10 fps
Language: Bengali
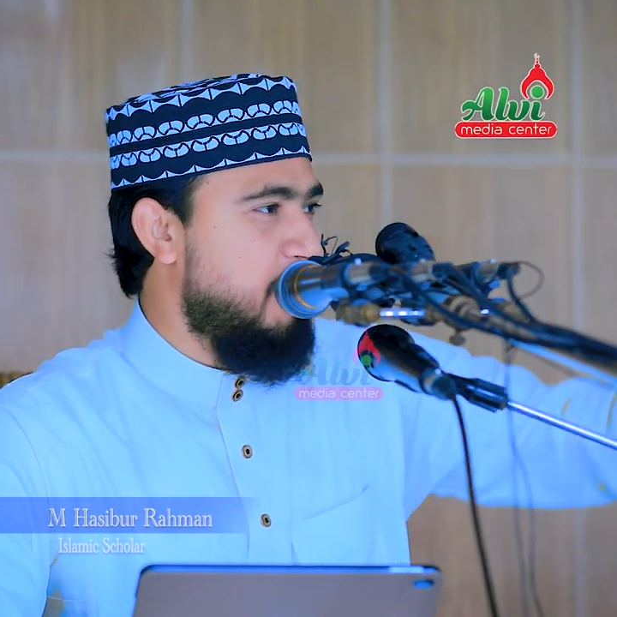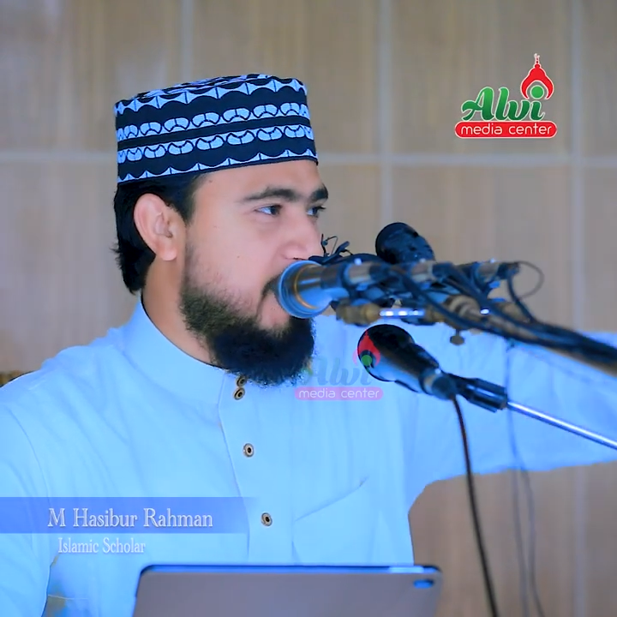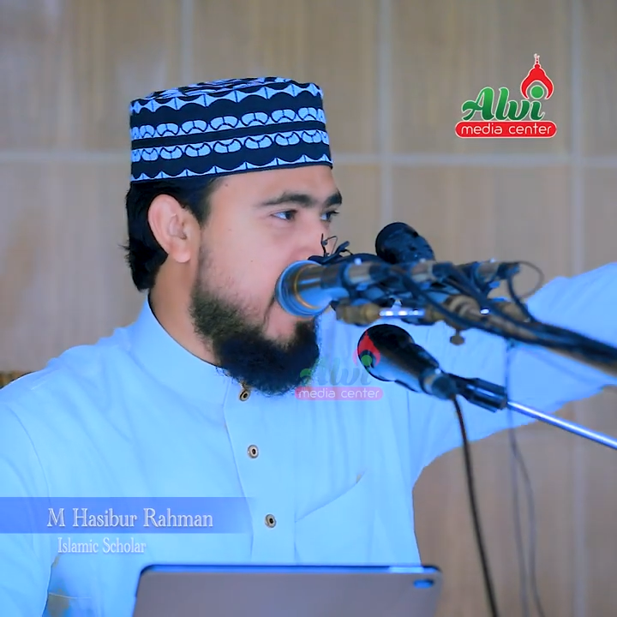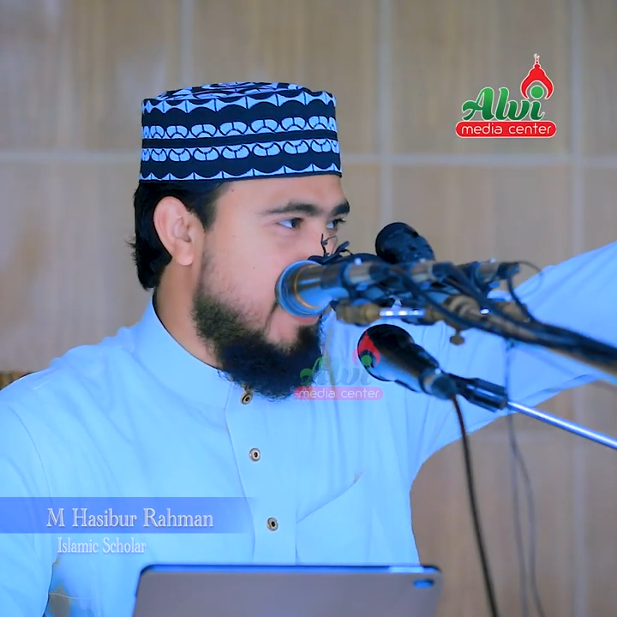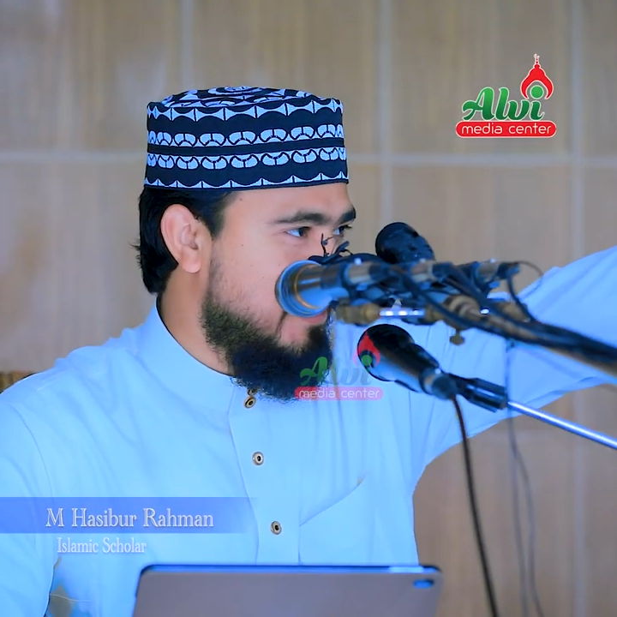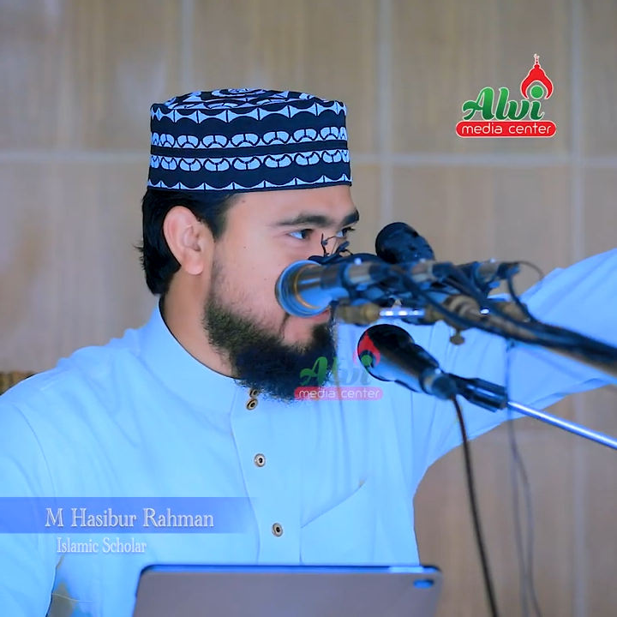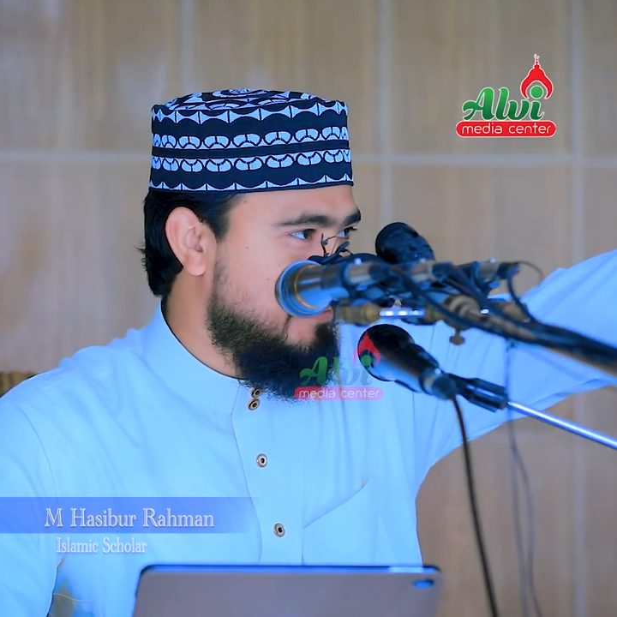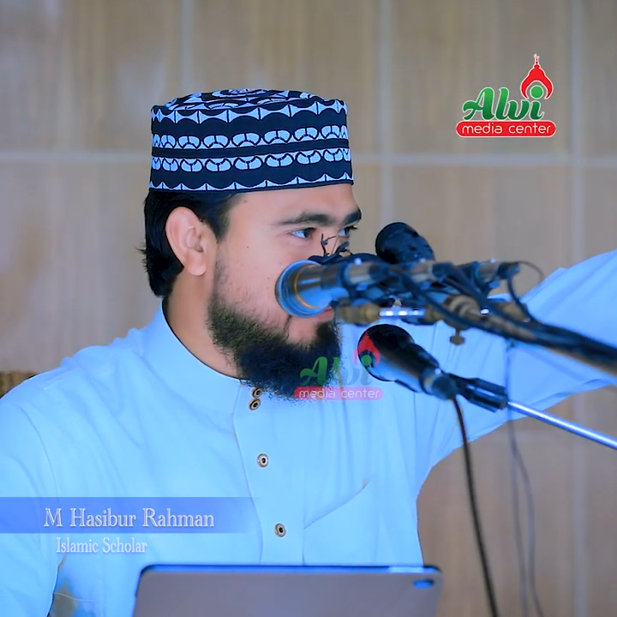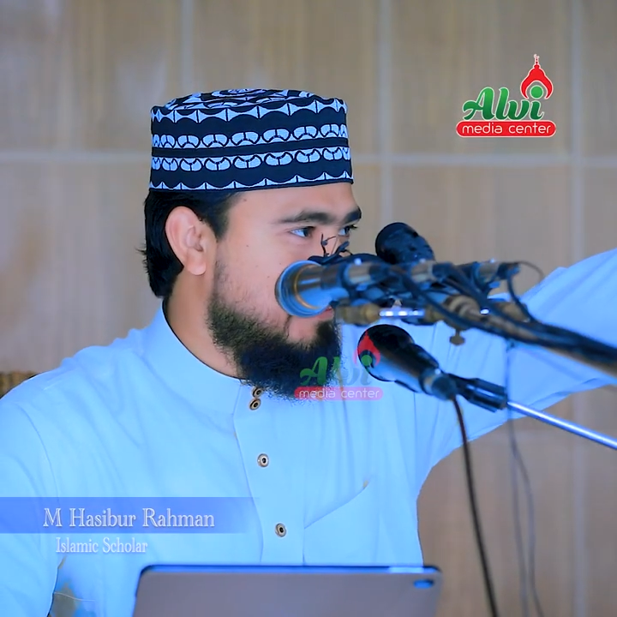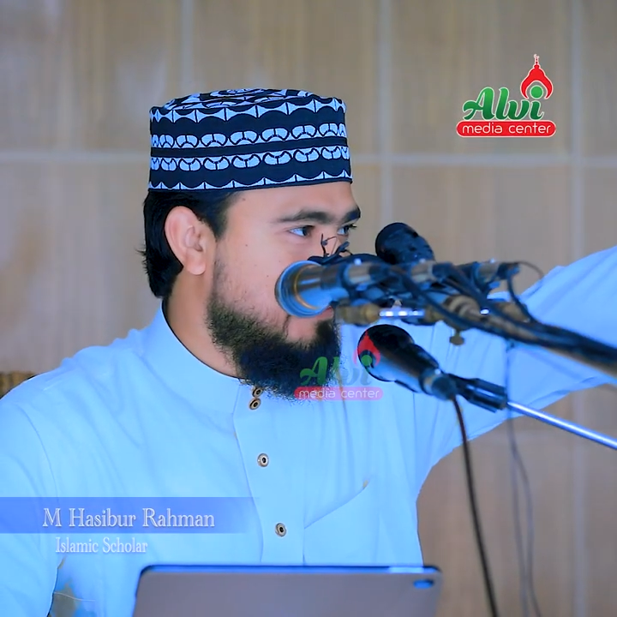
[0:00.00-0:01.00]
স্পেশাল
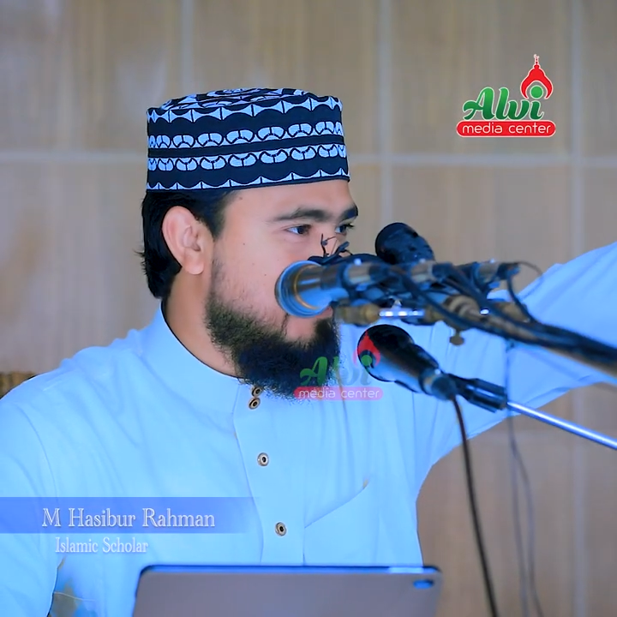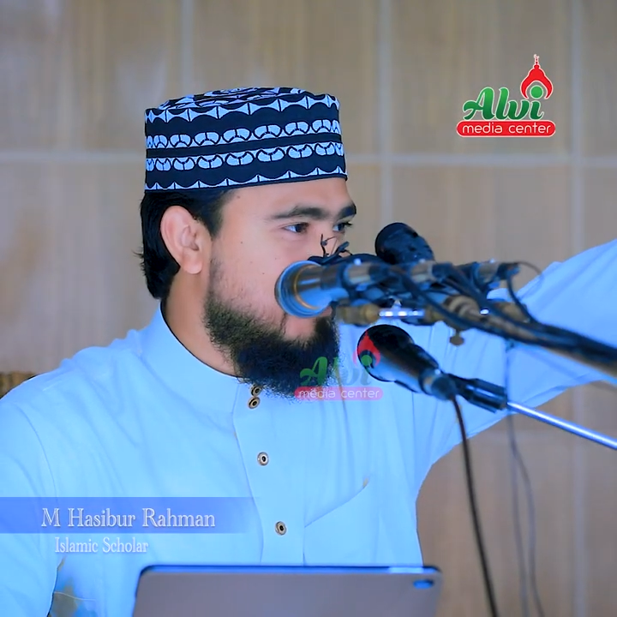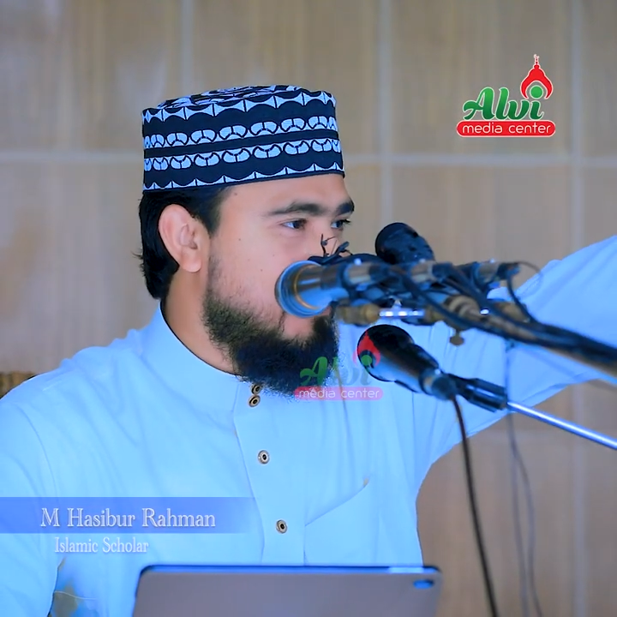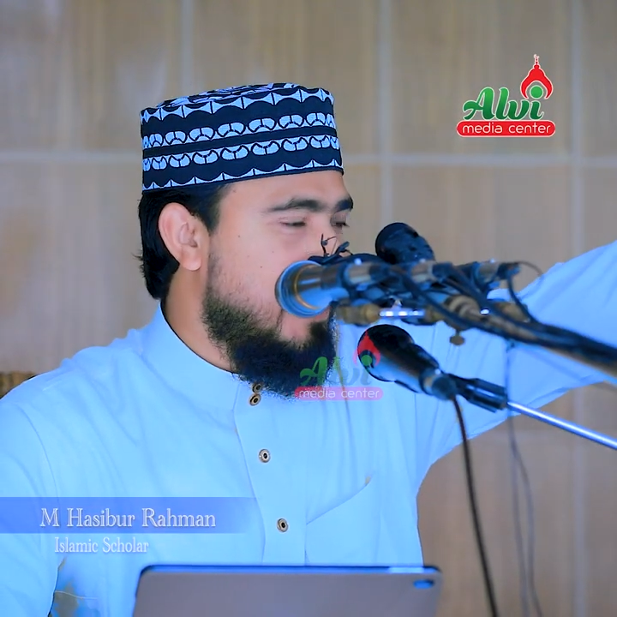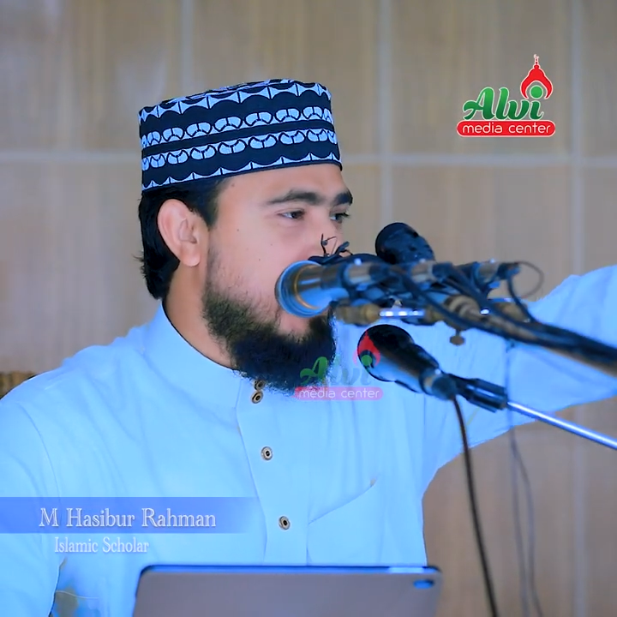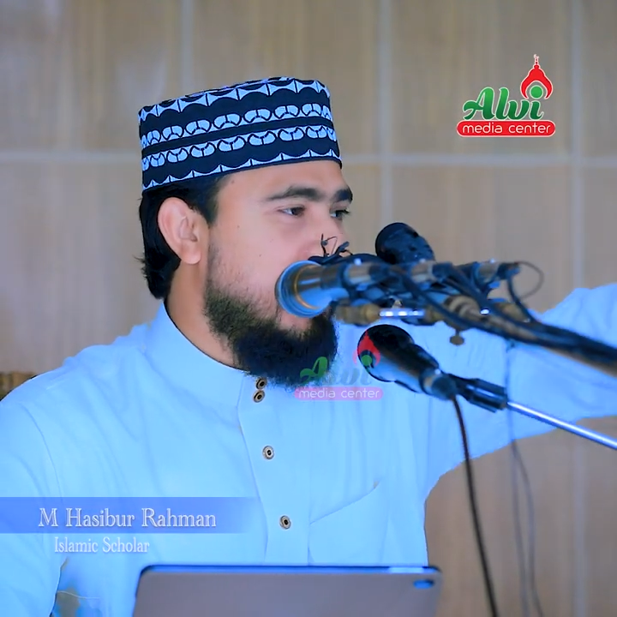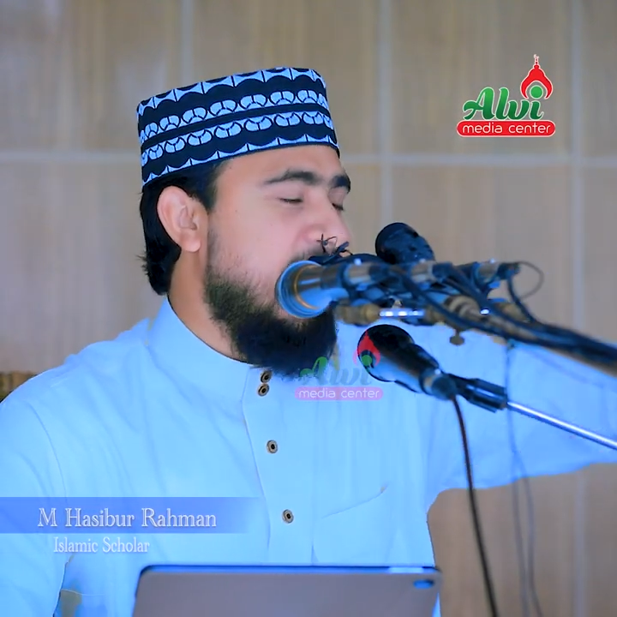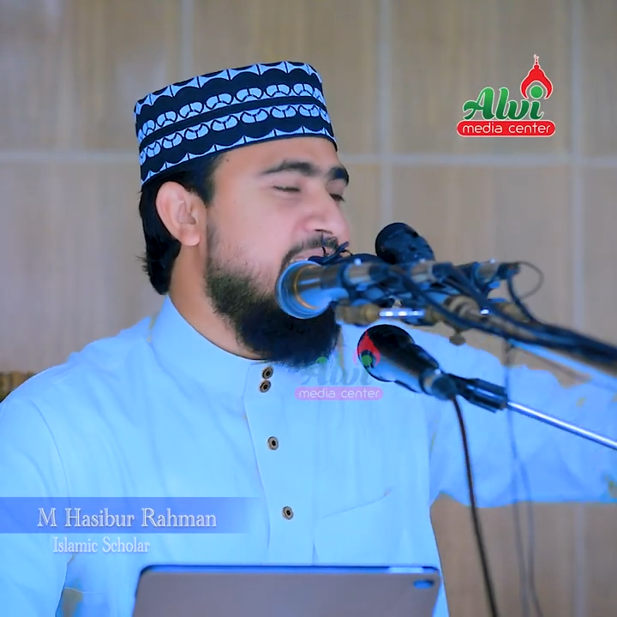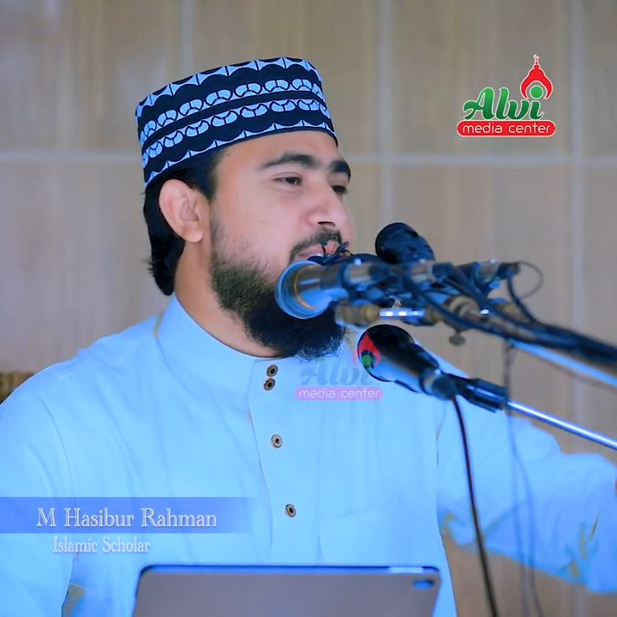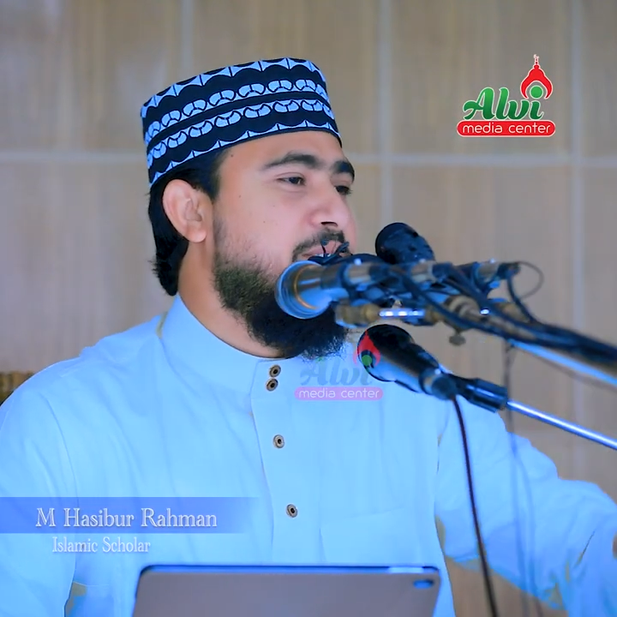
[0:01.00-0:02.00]

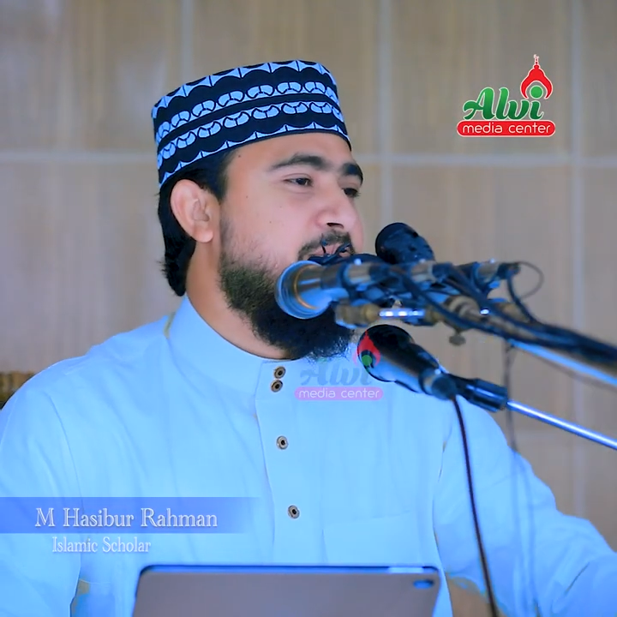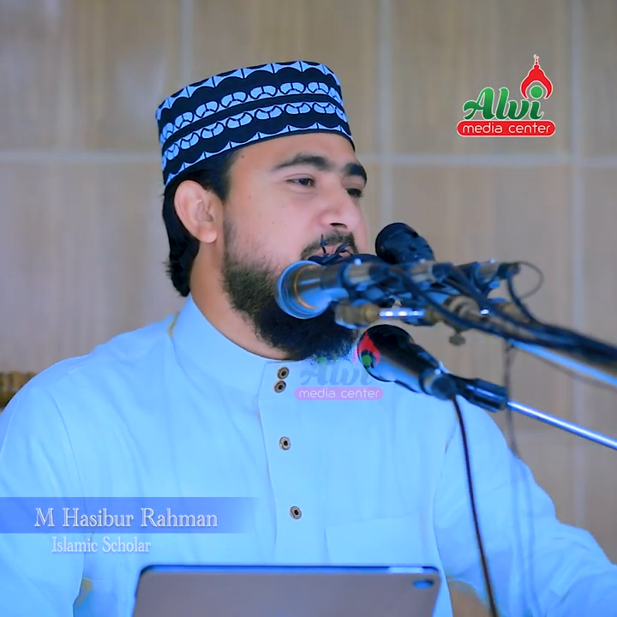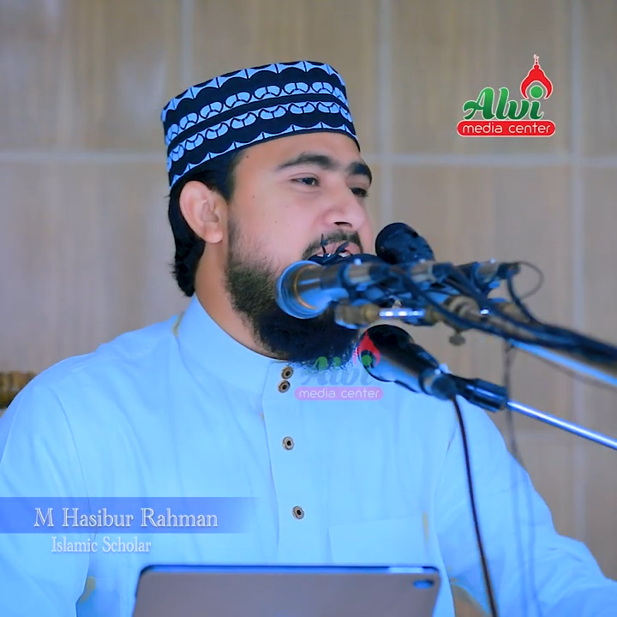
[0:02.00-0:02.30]
দায়িত্ব